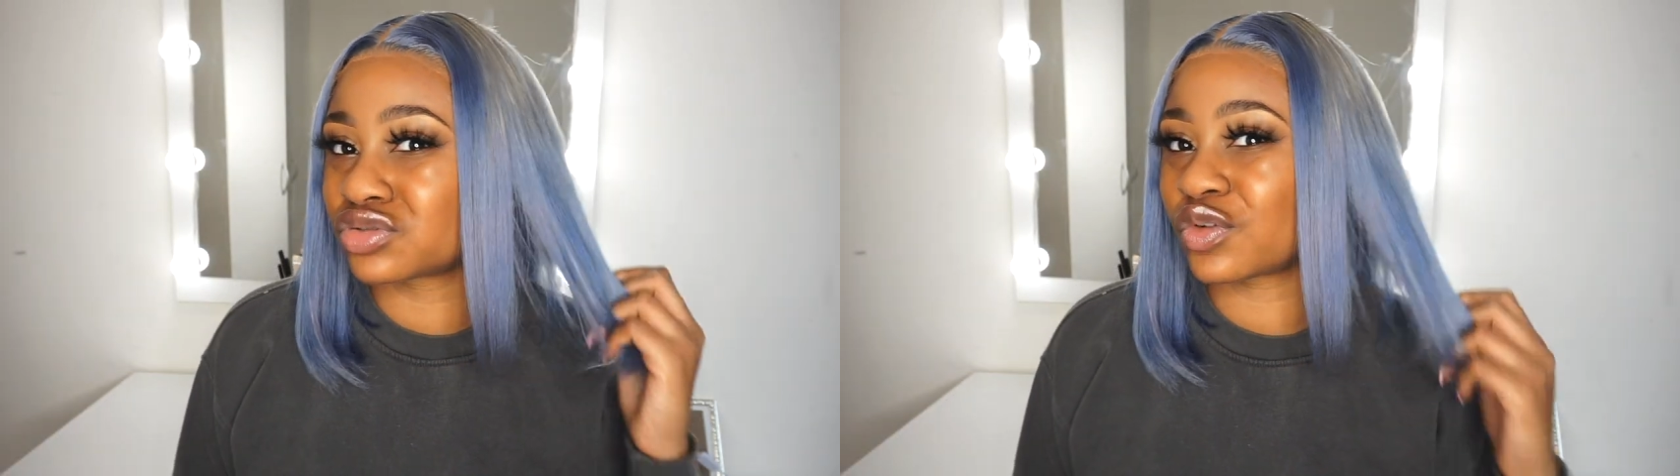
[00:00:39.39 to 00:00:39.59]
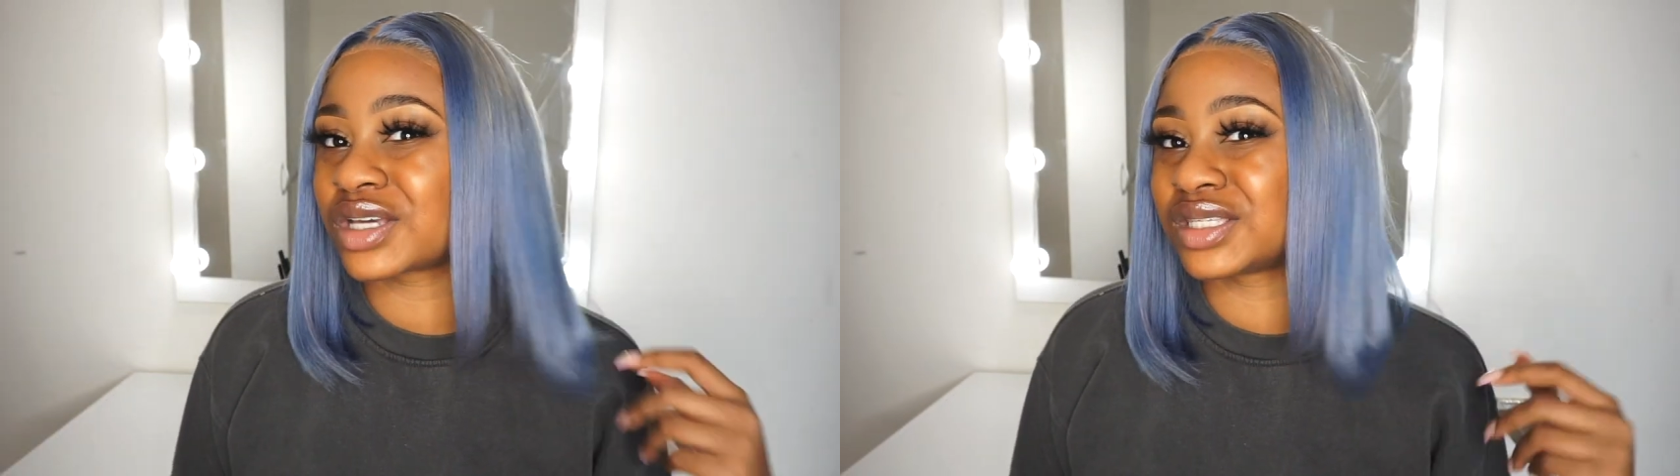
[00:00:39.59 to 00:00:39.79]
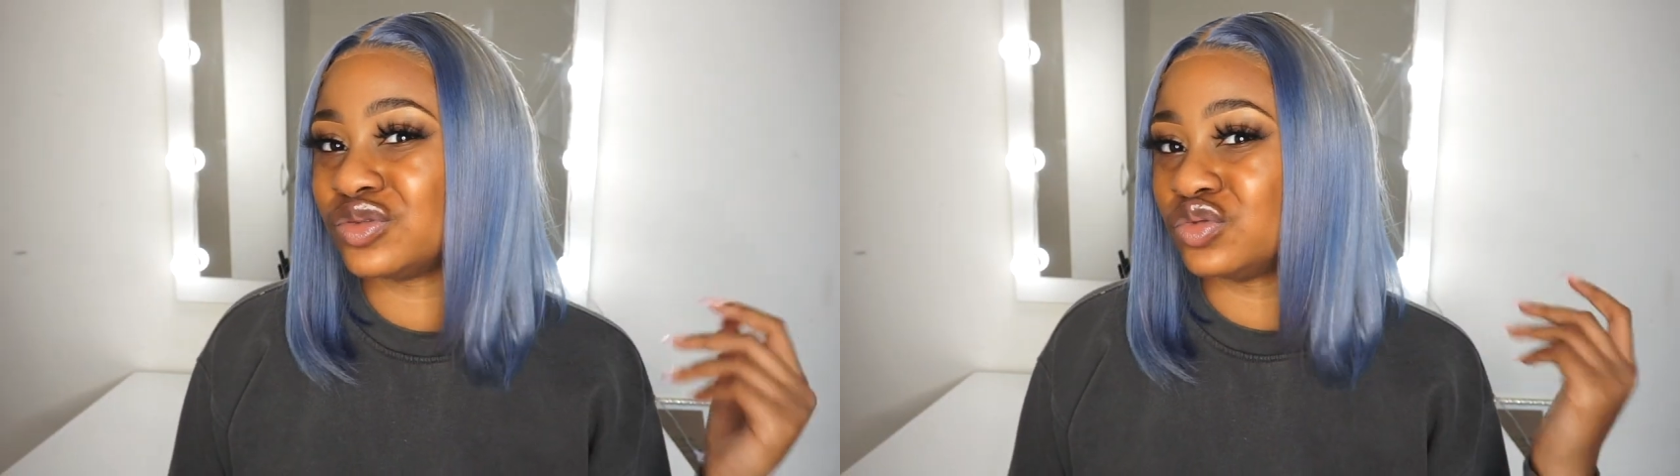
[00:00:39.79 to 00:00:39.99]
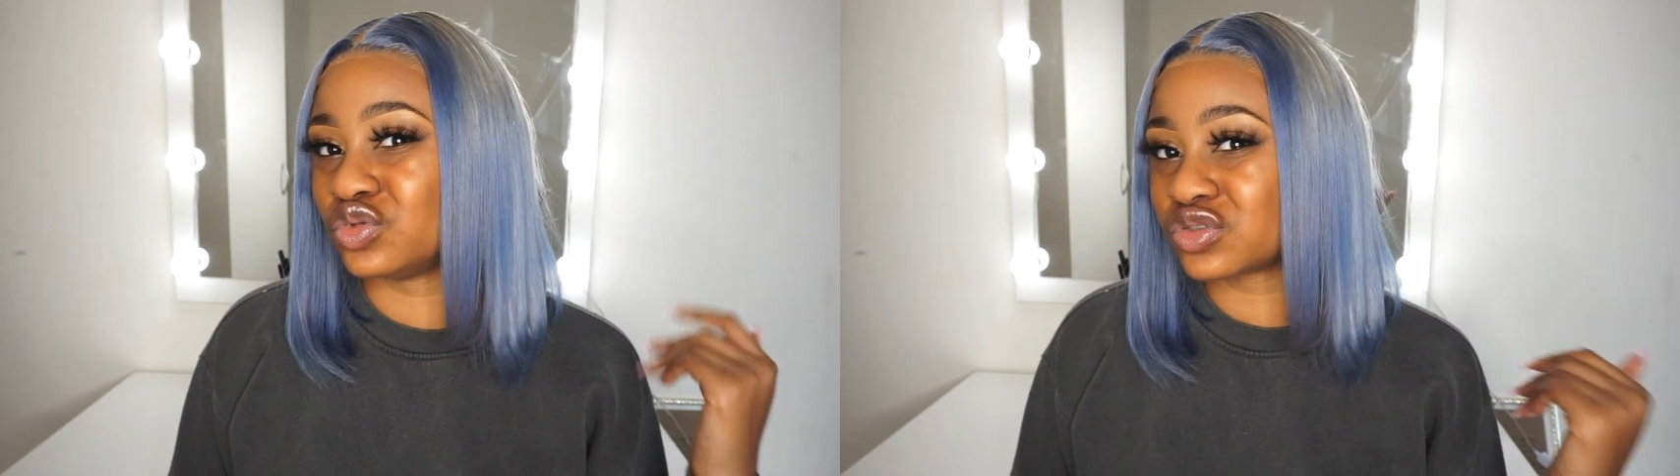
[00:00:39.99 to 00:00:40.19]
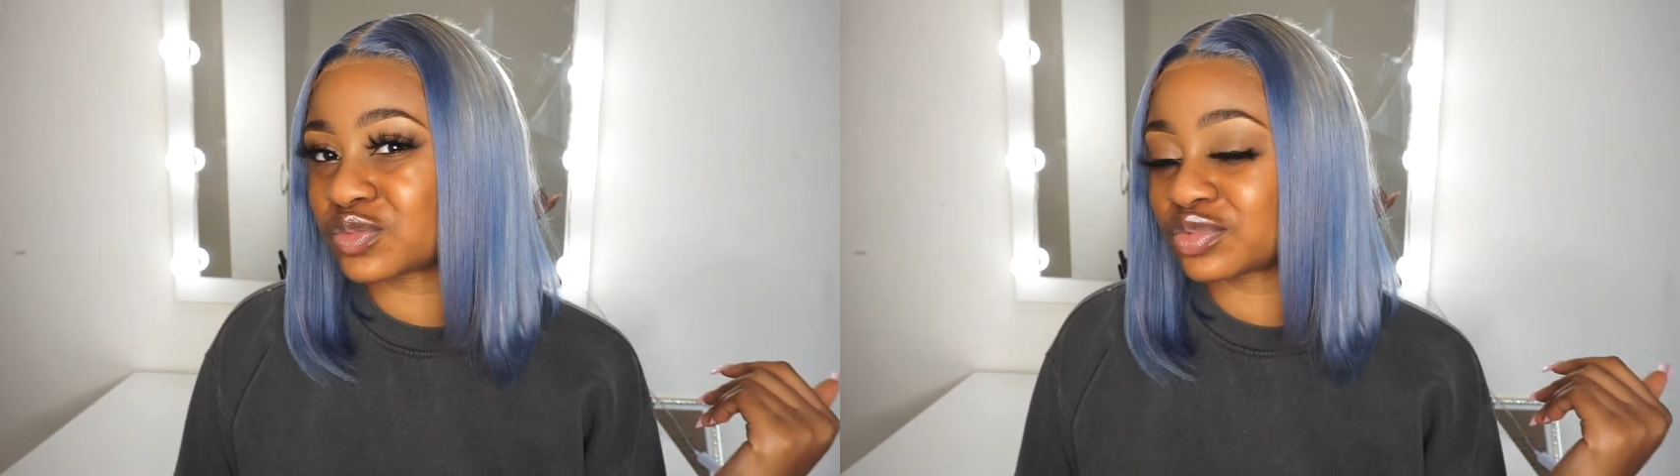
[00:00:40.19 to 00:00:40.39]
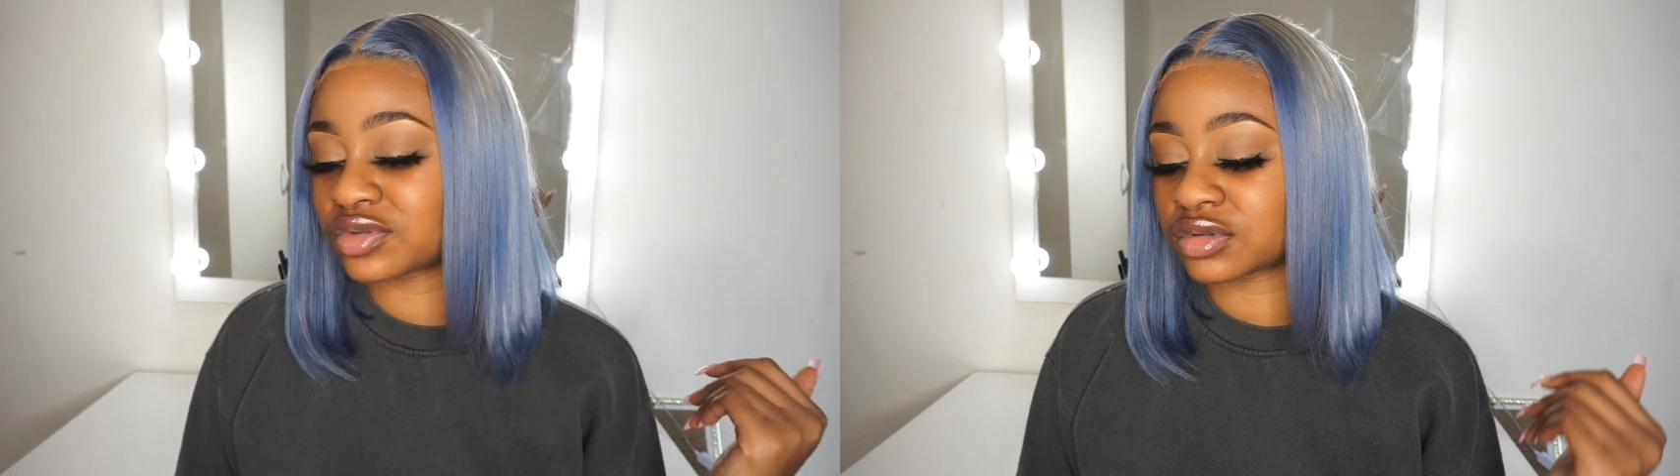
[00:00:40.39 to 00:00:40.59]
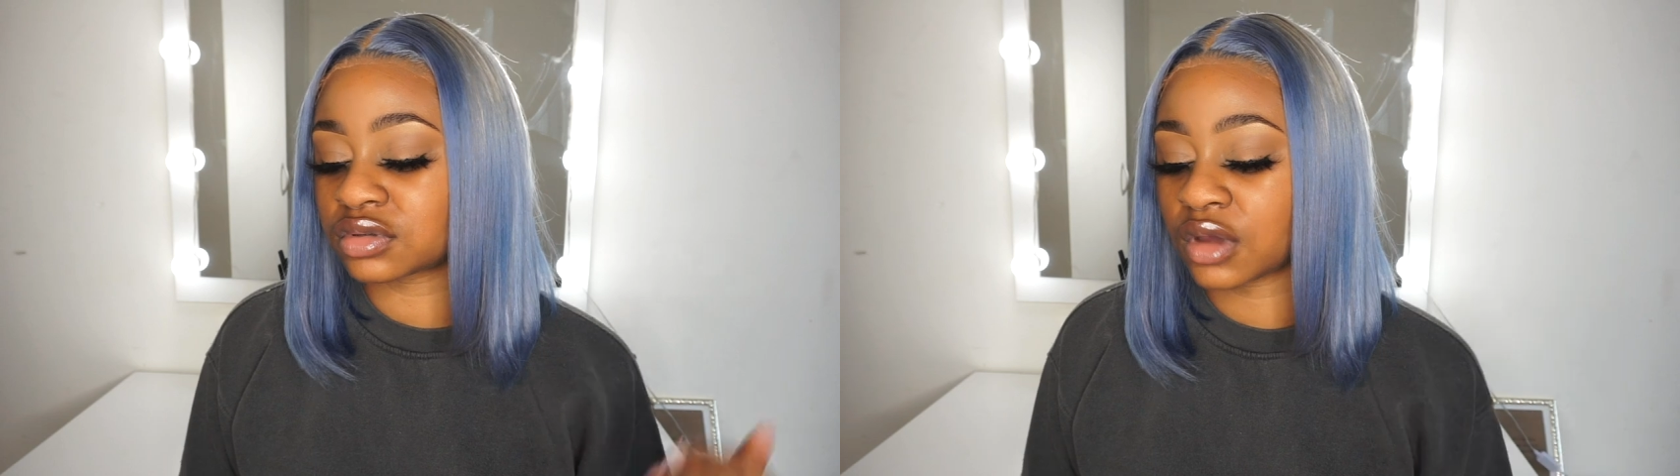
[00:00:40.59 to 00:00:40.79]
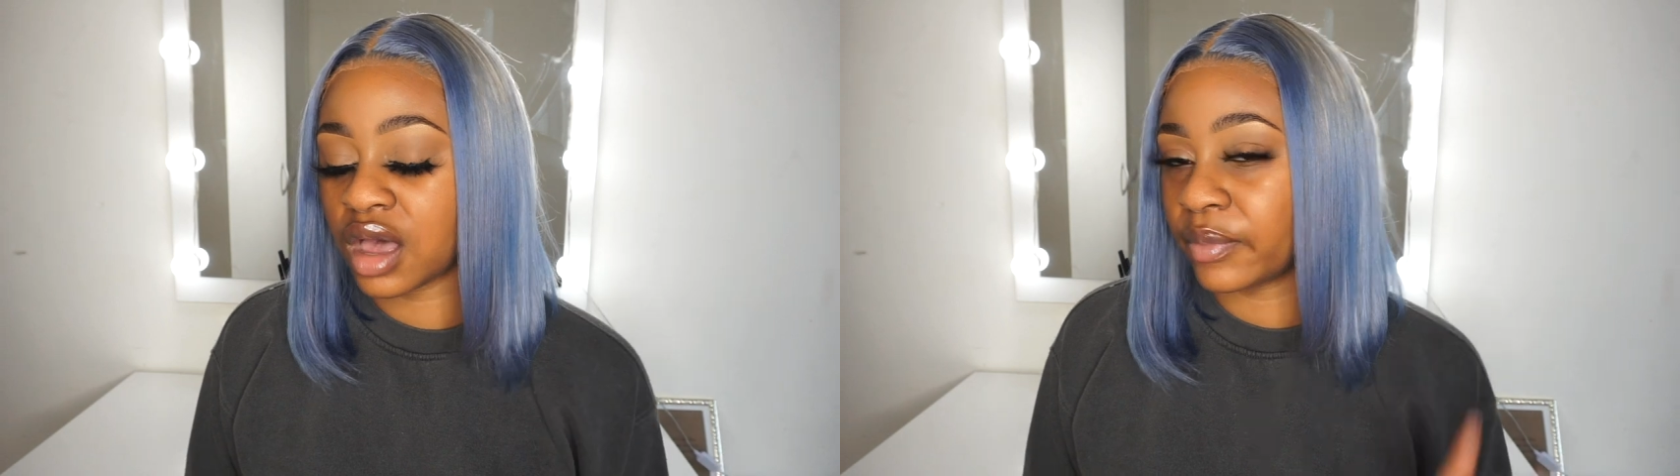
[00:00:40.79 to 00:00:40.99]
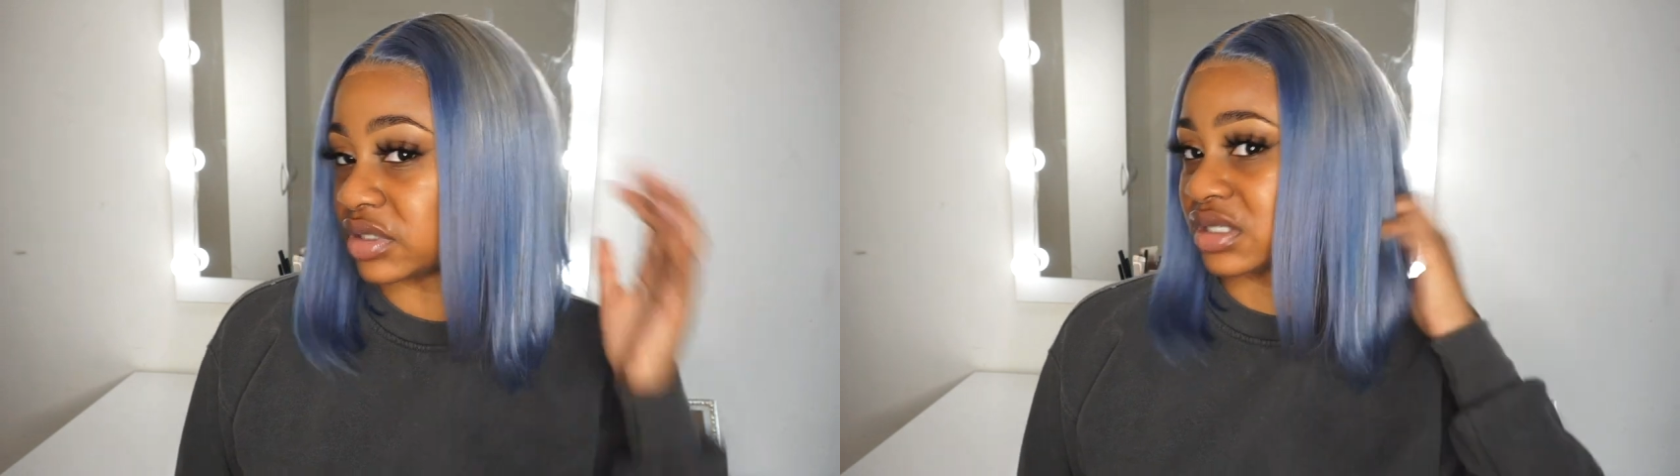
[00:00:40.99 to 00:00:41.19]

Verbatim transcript: je crois que c'est 12 pouces parce